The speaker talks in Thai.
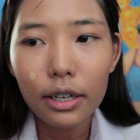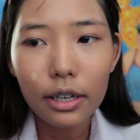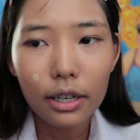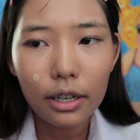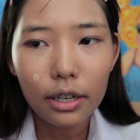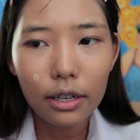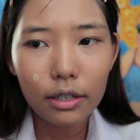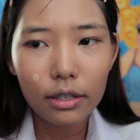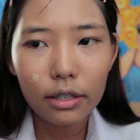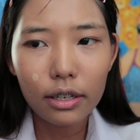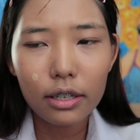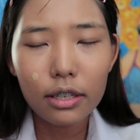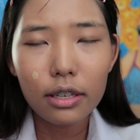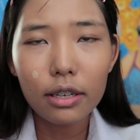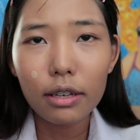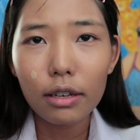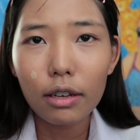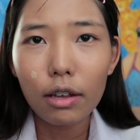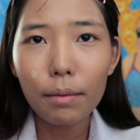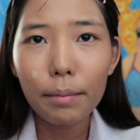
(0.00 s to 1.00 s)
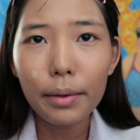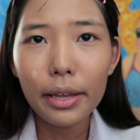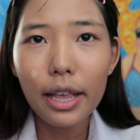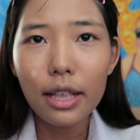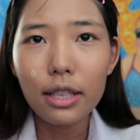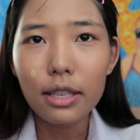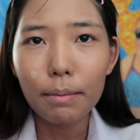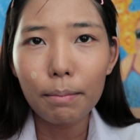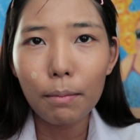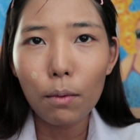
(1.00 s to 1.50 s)
เงี้ยจริงๆก็ไม่อ
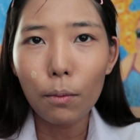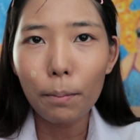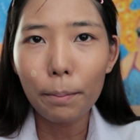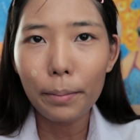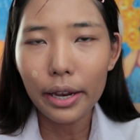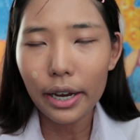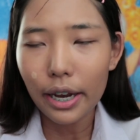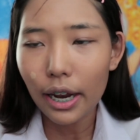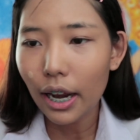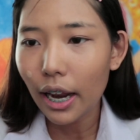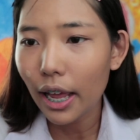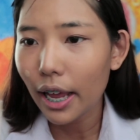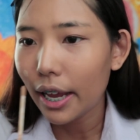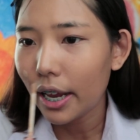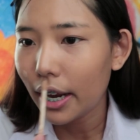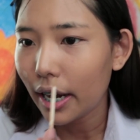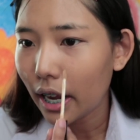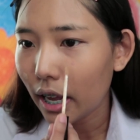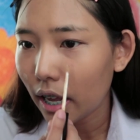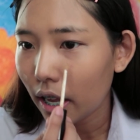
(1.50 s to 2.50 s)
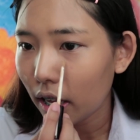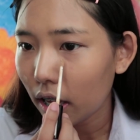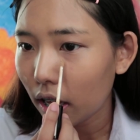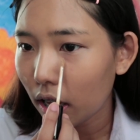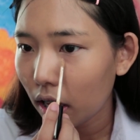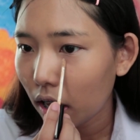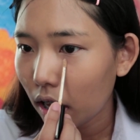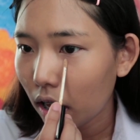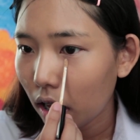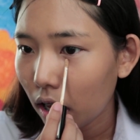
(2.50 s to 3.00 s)
ยากจะปกปิดอะไรนะคะ
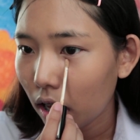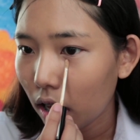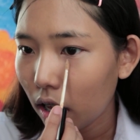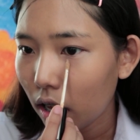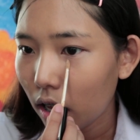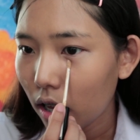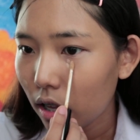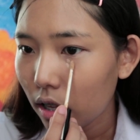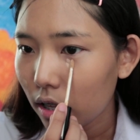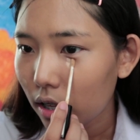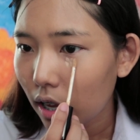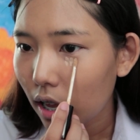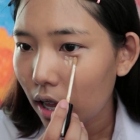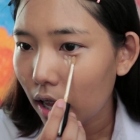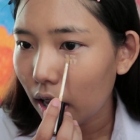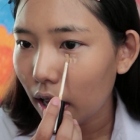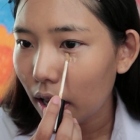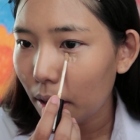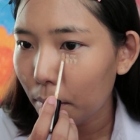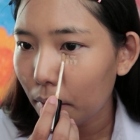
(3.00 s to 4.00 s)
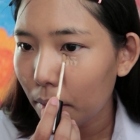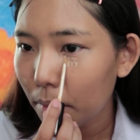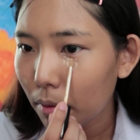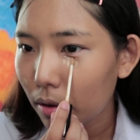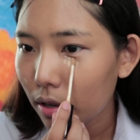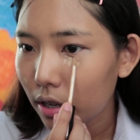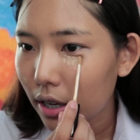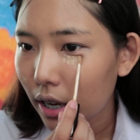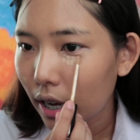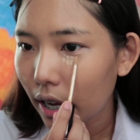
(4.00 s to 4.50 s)
ถ้าใครไม่พ
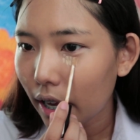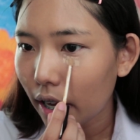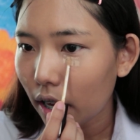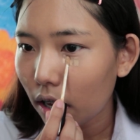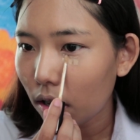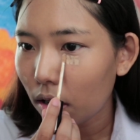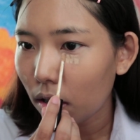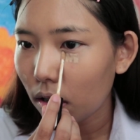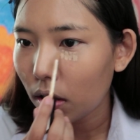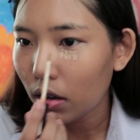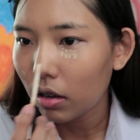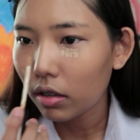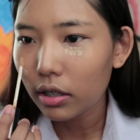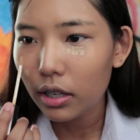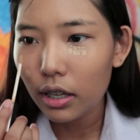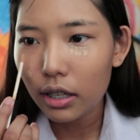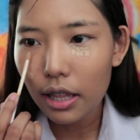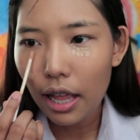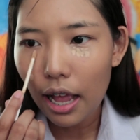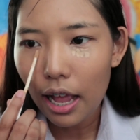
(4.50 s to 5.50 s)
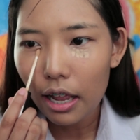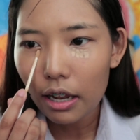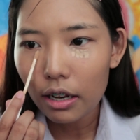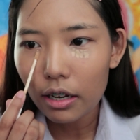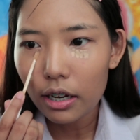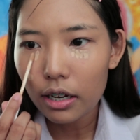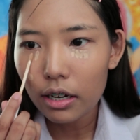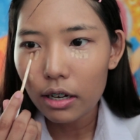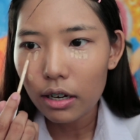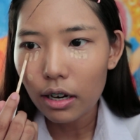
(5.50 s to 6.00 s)
อใจก็ที่ตา
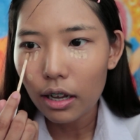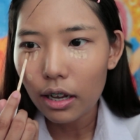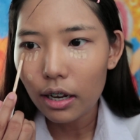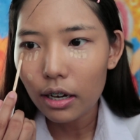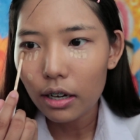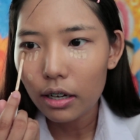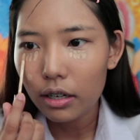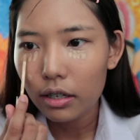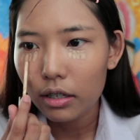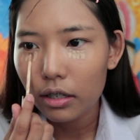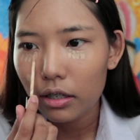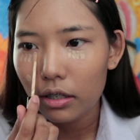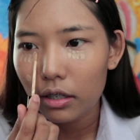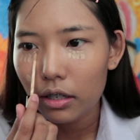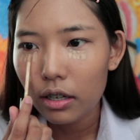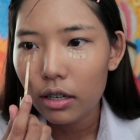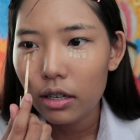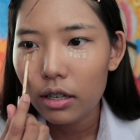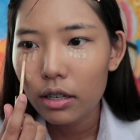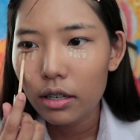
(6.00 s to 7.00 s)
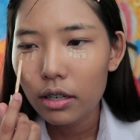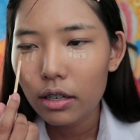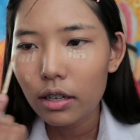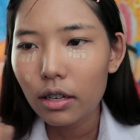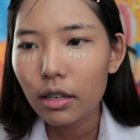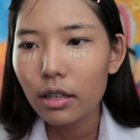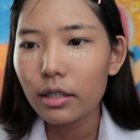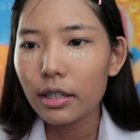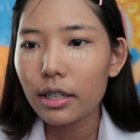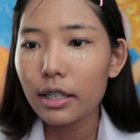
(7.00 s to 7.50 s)
นิดนึงแล้วกัน
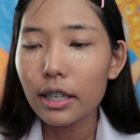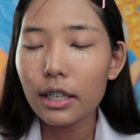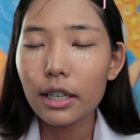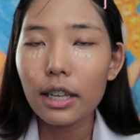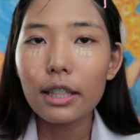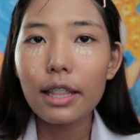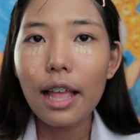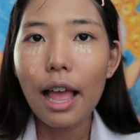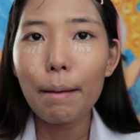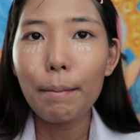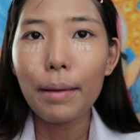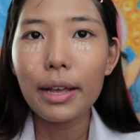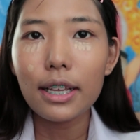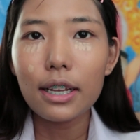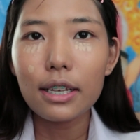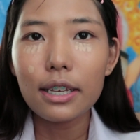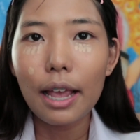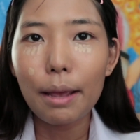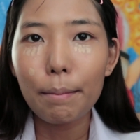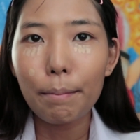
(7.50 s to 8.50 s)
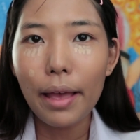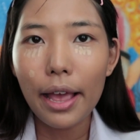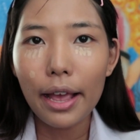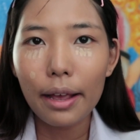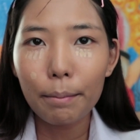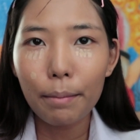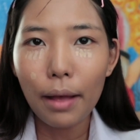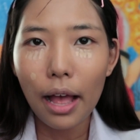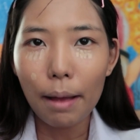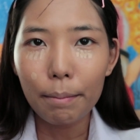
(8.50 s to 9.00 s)
จริงๆที่ตาอาจจะใช้แป้
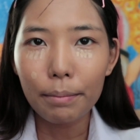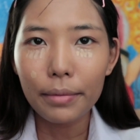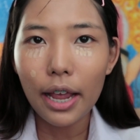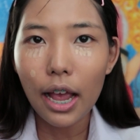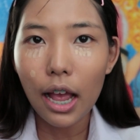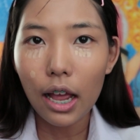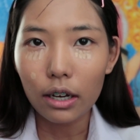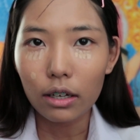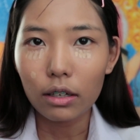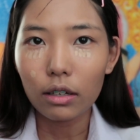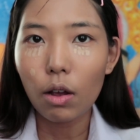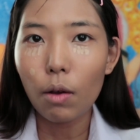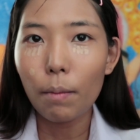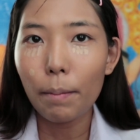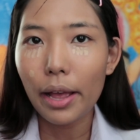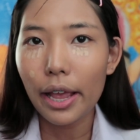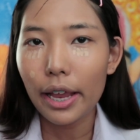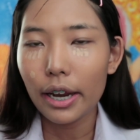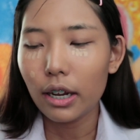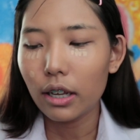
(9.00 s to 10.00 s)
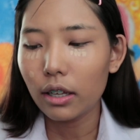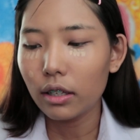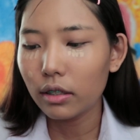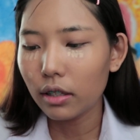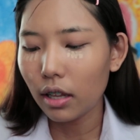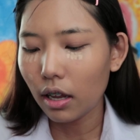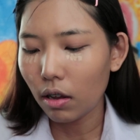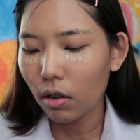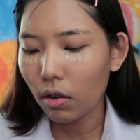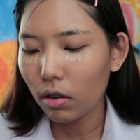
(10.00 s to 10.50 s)
งพับเนี่ยอัดเข้าไปนะ
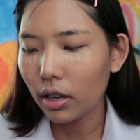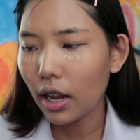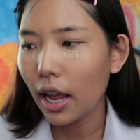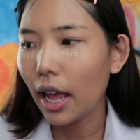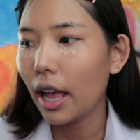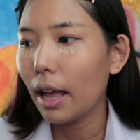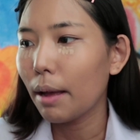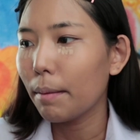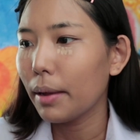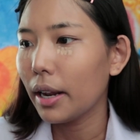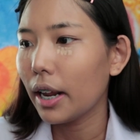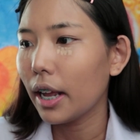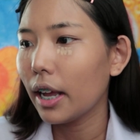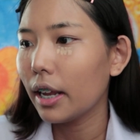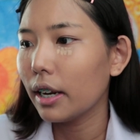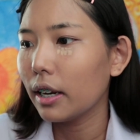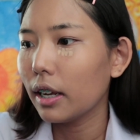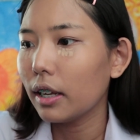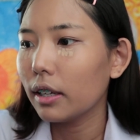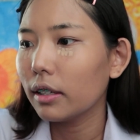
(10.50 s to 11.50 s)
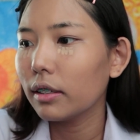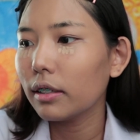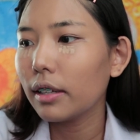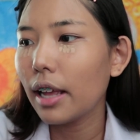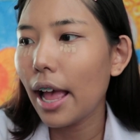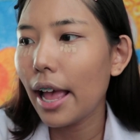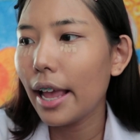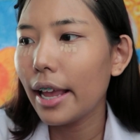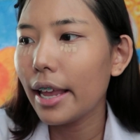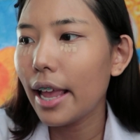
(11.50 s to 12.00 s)
แต่ก็ทาไปแล้วกันนะ
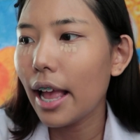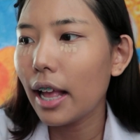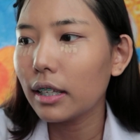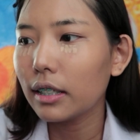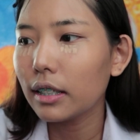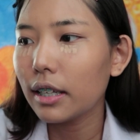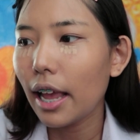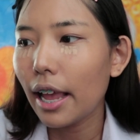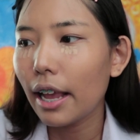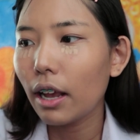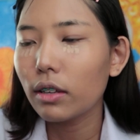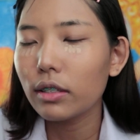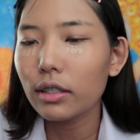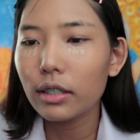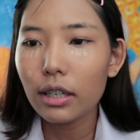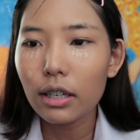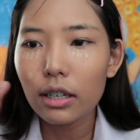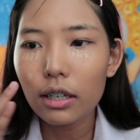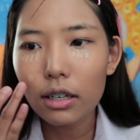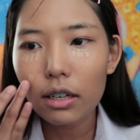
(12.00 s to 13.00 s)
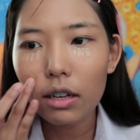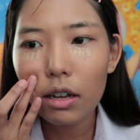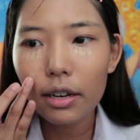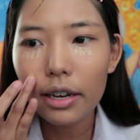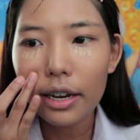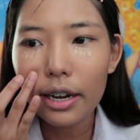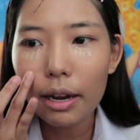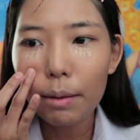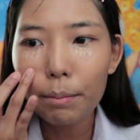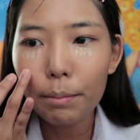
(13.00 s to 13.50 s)
ใครอยากใช้คอนซีลเลอร์ก็
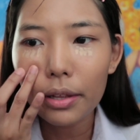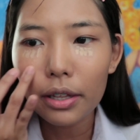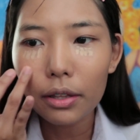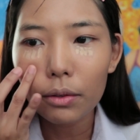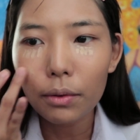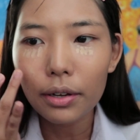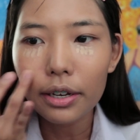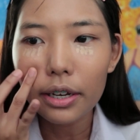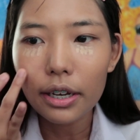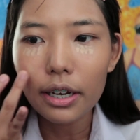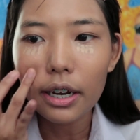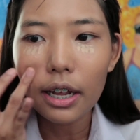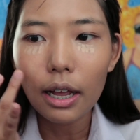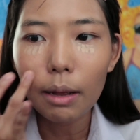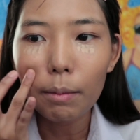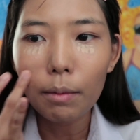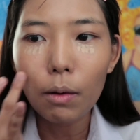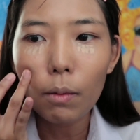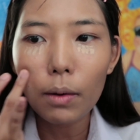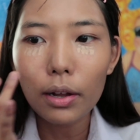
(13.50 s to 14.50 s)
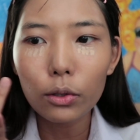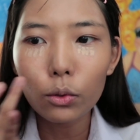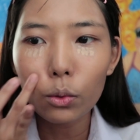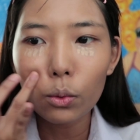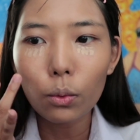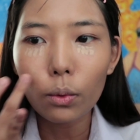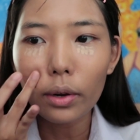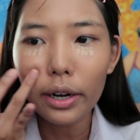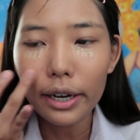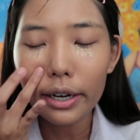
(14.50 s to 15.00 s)
แนะนำเป็นตัวนี้นะคะเพราะว่า
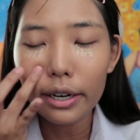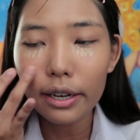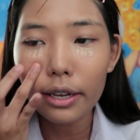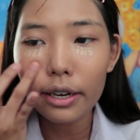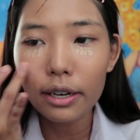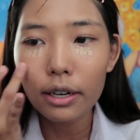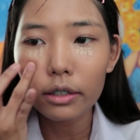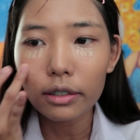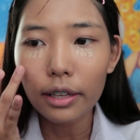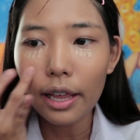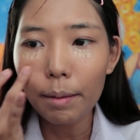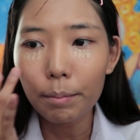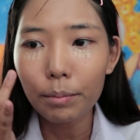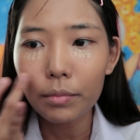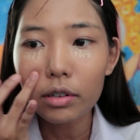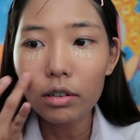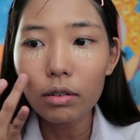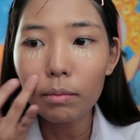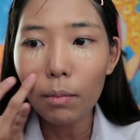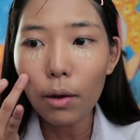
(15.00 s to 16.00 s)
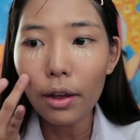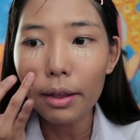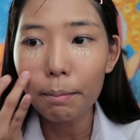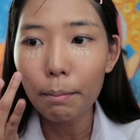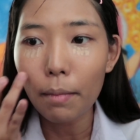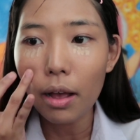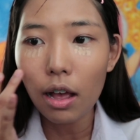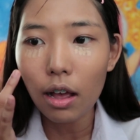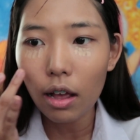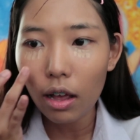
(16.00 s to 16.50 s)
ถูกและดี1 แถม 1บ่อย
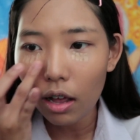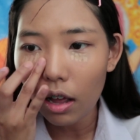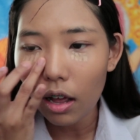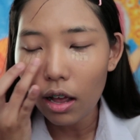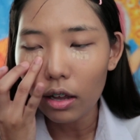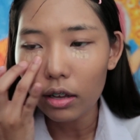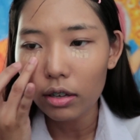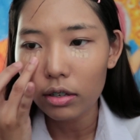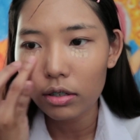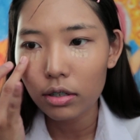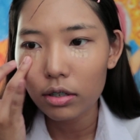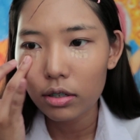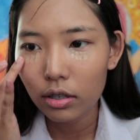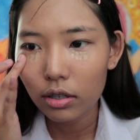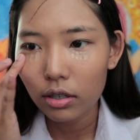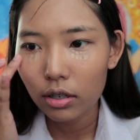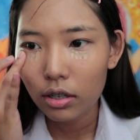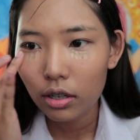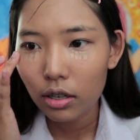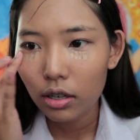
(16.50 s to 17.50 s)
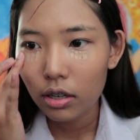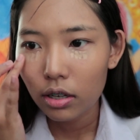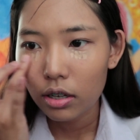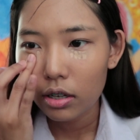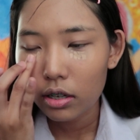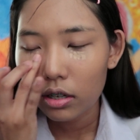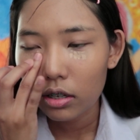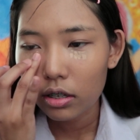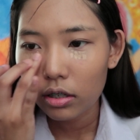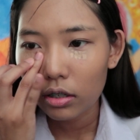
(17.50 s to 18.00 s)
มาก
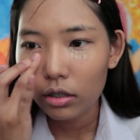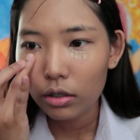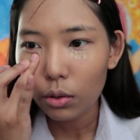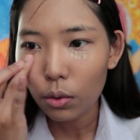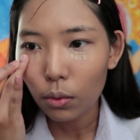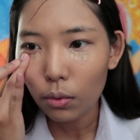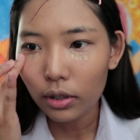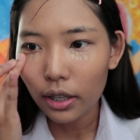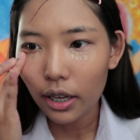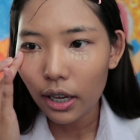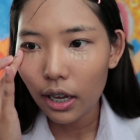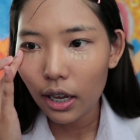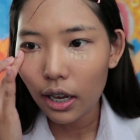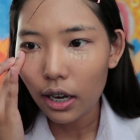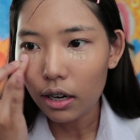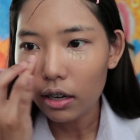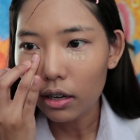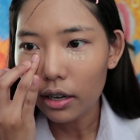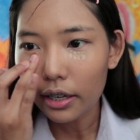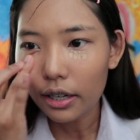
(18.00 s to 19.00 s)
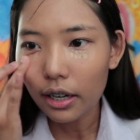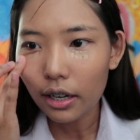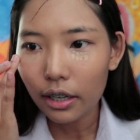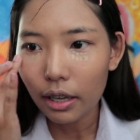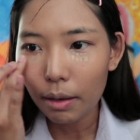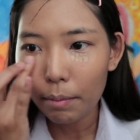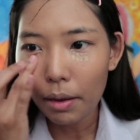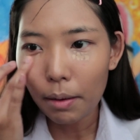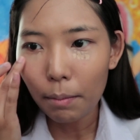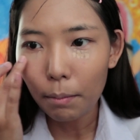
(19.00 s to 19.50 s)
ทุกที่เลยทั้ง
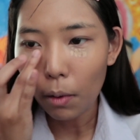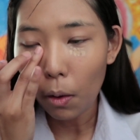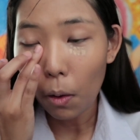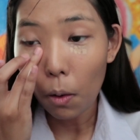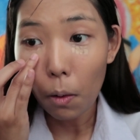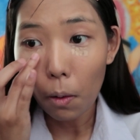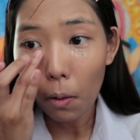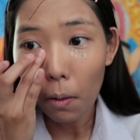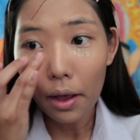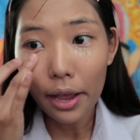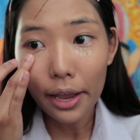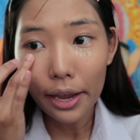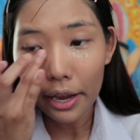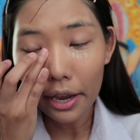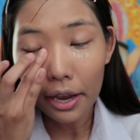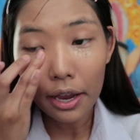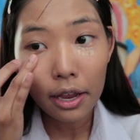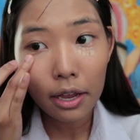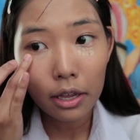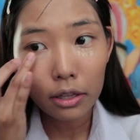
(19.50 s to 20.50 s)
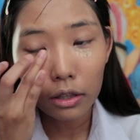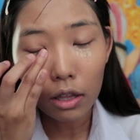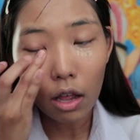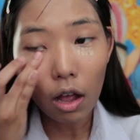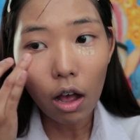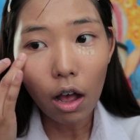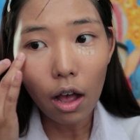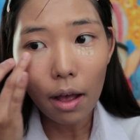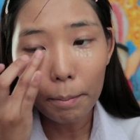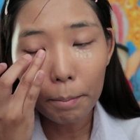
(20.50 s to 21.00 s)
นี้เป็นบอย
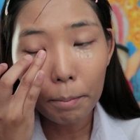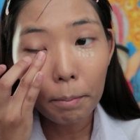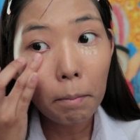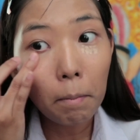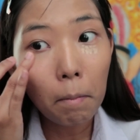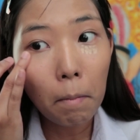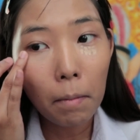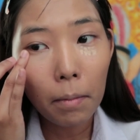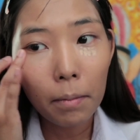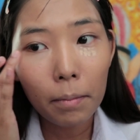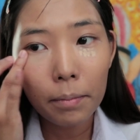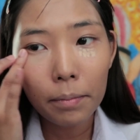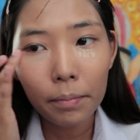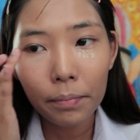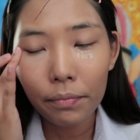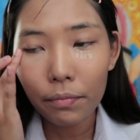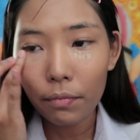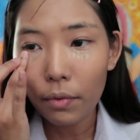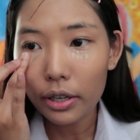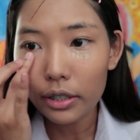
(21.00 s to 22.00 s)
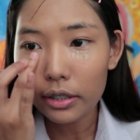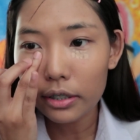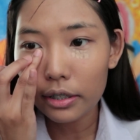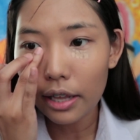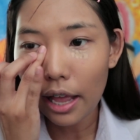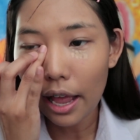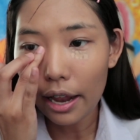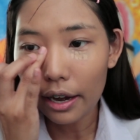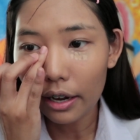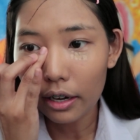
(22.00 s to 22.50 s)
ท็อปวัต
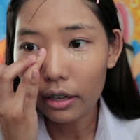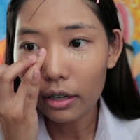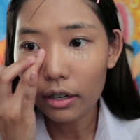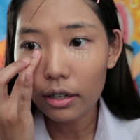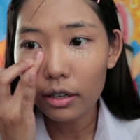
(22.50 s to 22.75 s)
สัน